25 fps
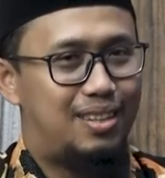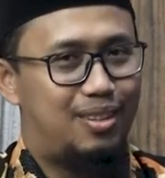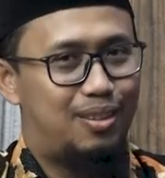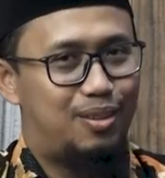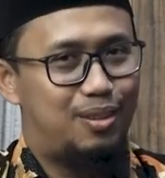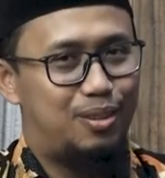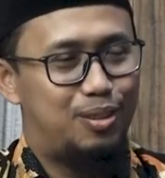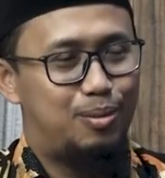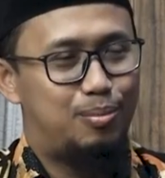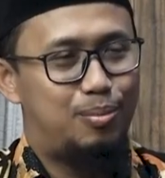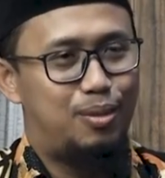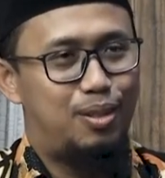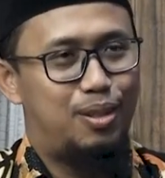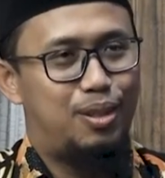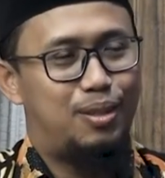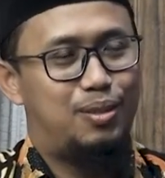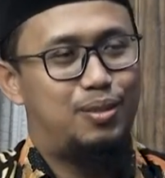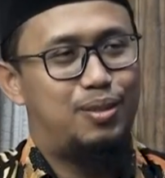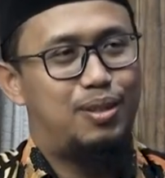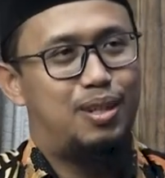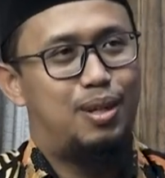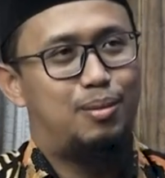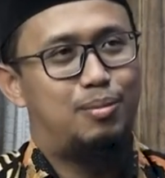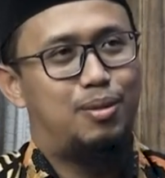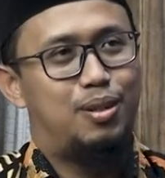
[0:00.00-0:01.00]
Terus beliau
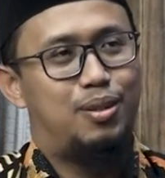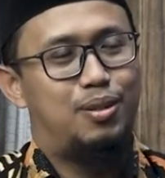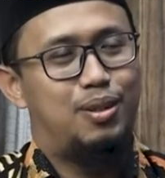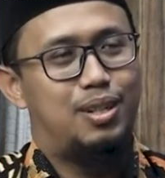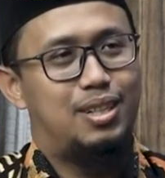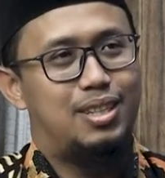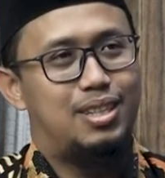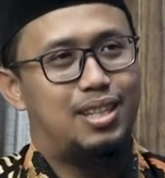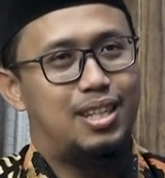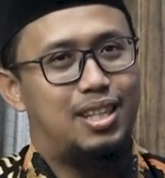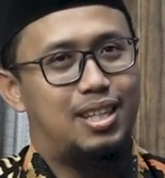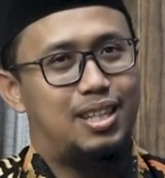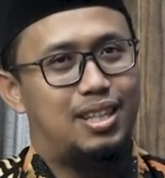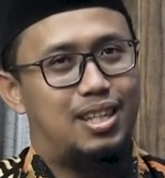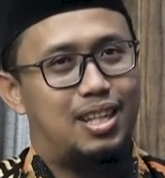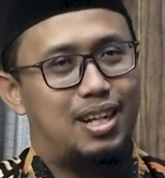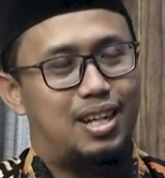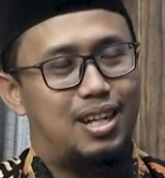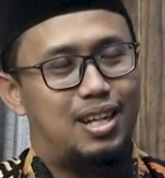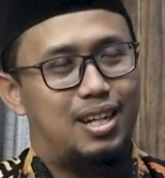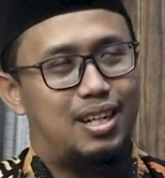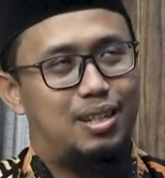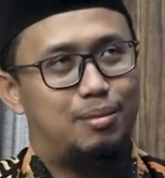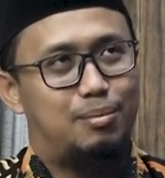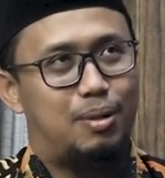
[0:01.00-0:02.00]
juga menulis
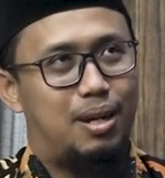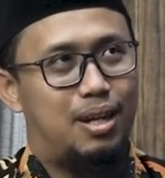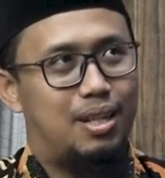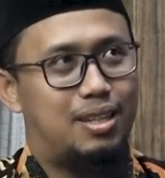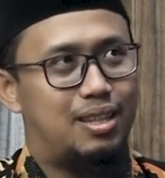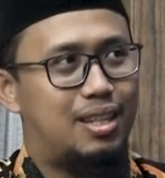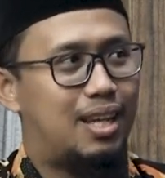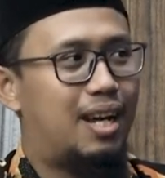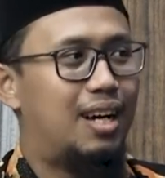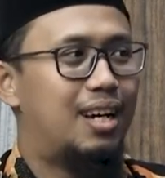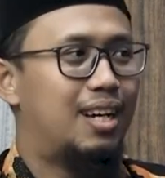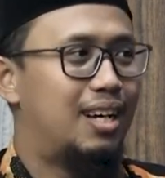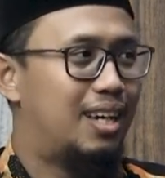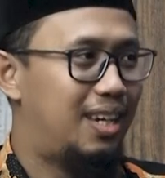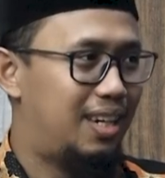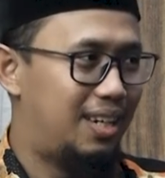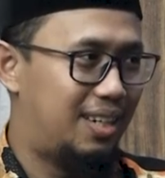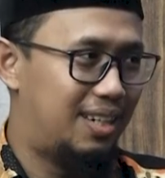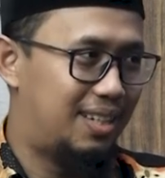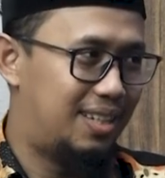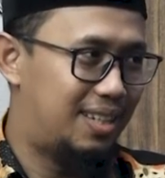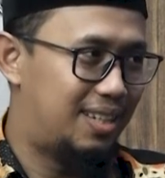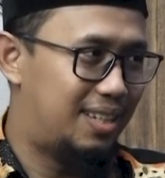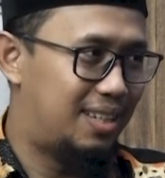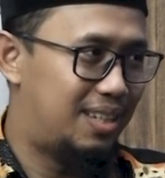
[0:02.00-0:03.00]
kitab
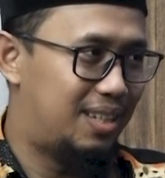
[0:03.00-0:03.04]
At-Tahqiq.